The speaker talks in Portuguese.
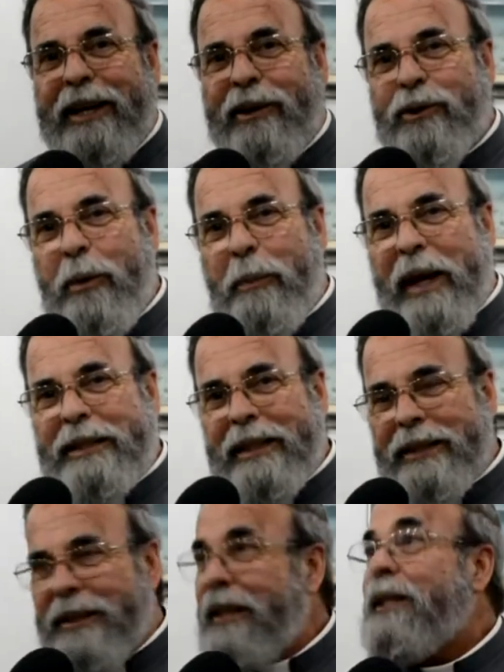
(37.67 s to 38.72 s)
Eu sou
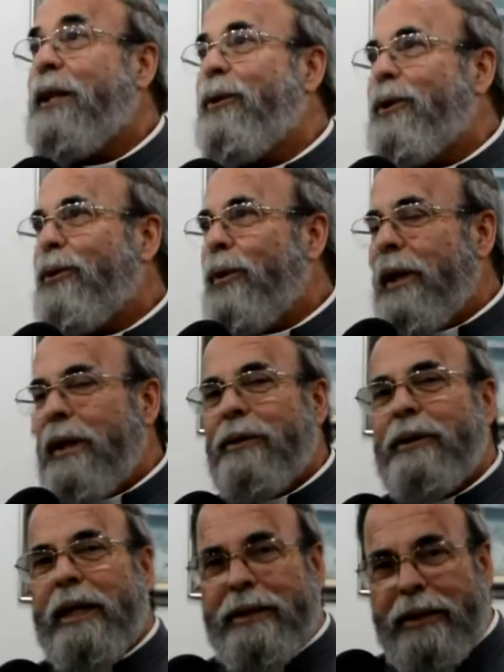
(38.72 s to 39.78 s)
padre há 38
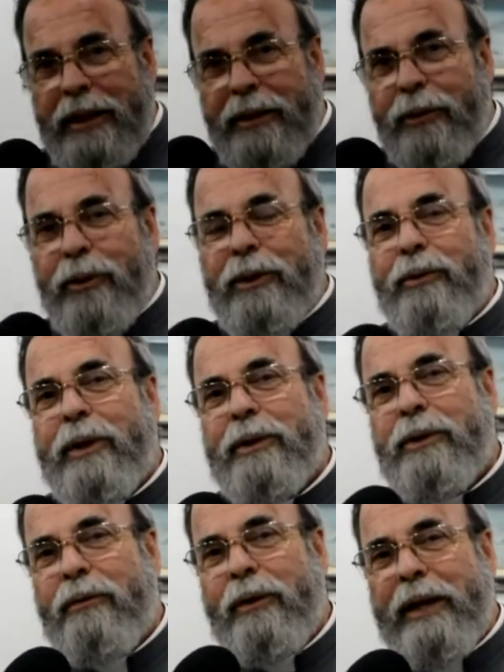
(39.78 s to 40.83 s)
anos e há 38
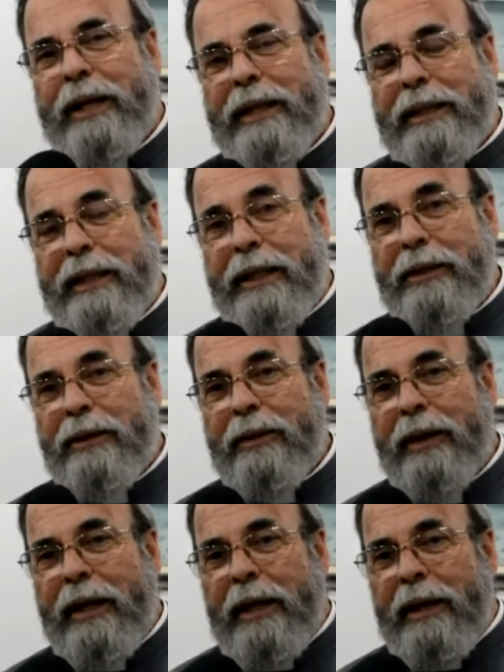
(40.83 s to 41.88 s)
anos eu venho cantando
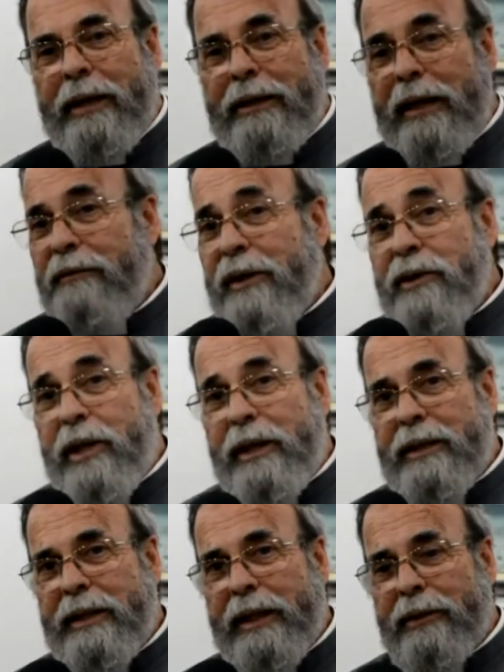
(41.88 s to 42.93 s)
e
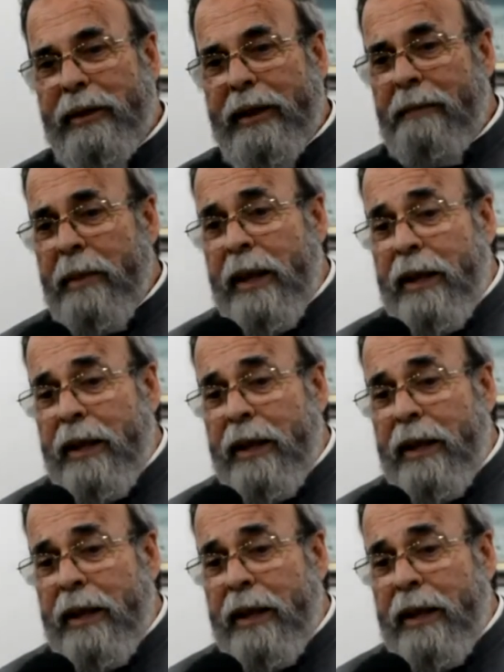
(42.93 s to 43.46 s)
evangelizando. Né?